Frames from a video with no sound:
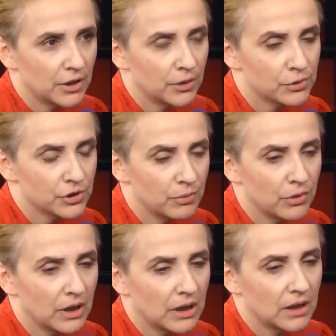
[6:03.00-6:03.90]
i ją przyjmuję
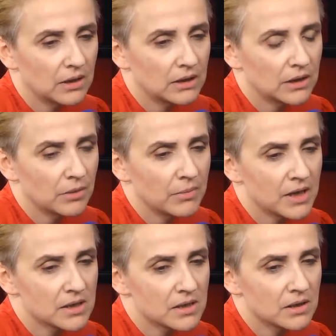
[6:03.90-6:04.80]

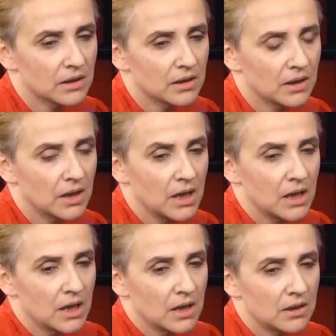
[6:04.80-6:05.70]
natomiast y,
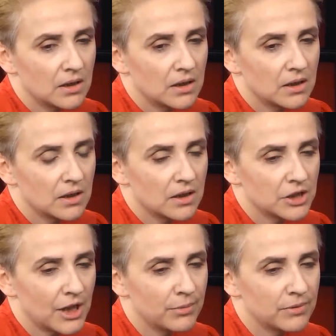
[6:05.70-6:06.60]
y,
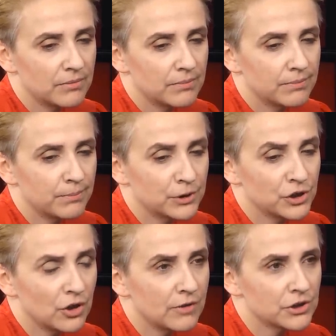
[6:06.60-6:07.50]
chciałabym
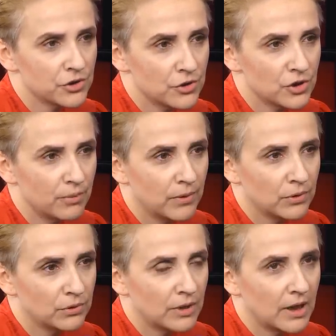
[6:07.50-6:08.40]
podziękować też osobom,
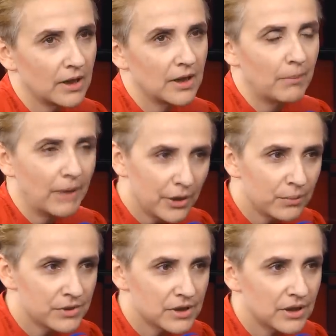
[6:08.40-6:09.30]
które mają
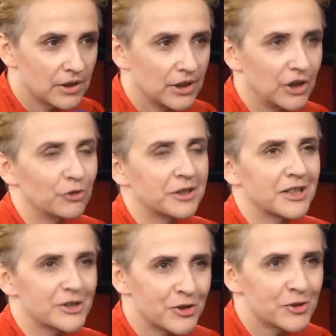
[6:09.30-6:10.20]
psy i które
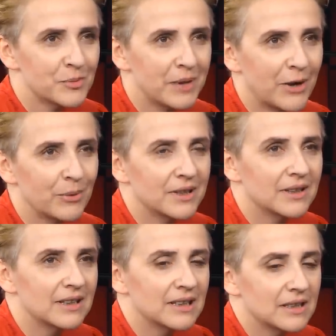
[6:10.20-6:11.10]
zrozumiały,
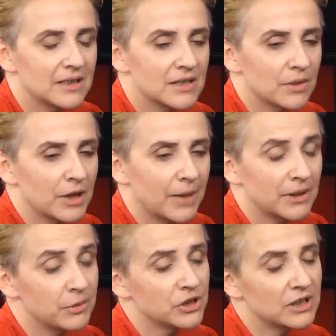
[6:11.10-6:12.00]
y, co miałam
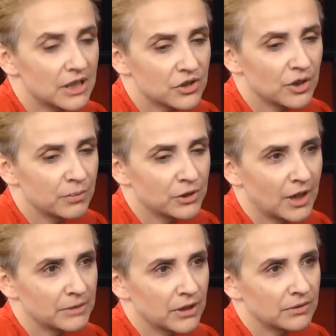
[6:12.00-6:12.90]
na myśli, dlaczego
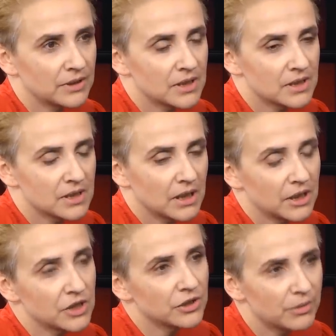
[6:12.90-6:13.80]
podjęłam taką decyzję. I
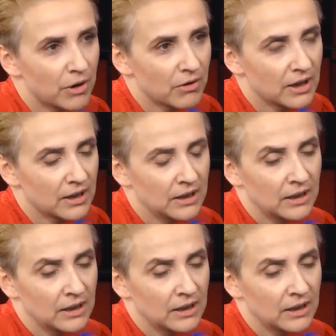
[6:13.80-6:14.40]
jeżeli mogę,